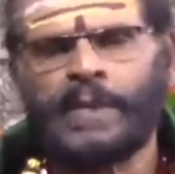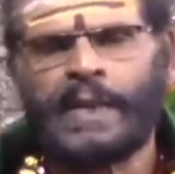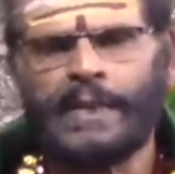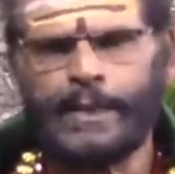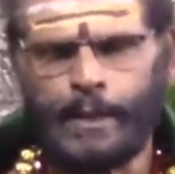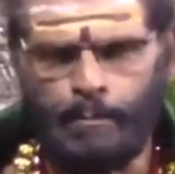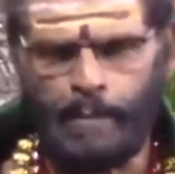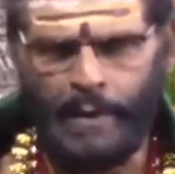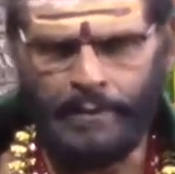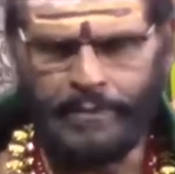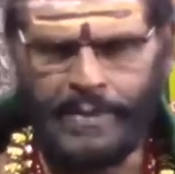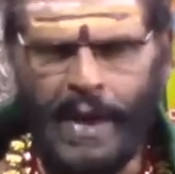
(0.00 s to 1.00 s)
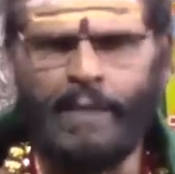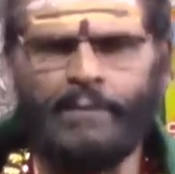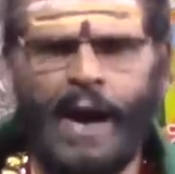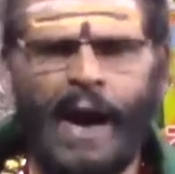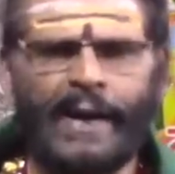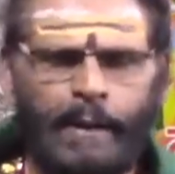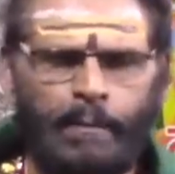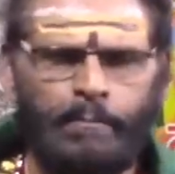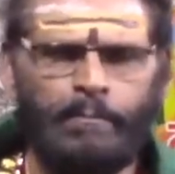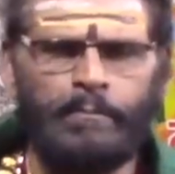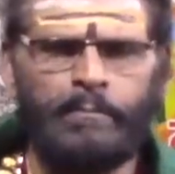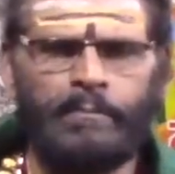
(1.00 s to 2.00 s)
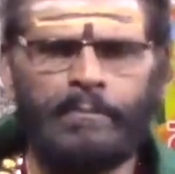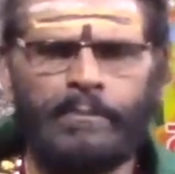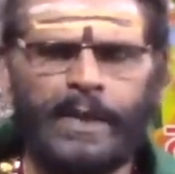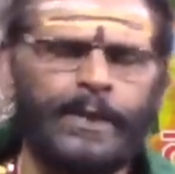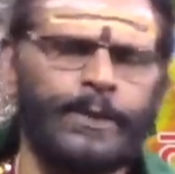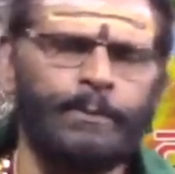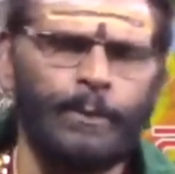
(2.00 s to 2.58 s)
இன்று மந்த வாரம் என்று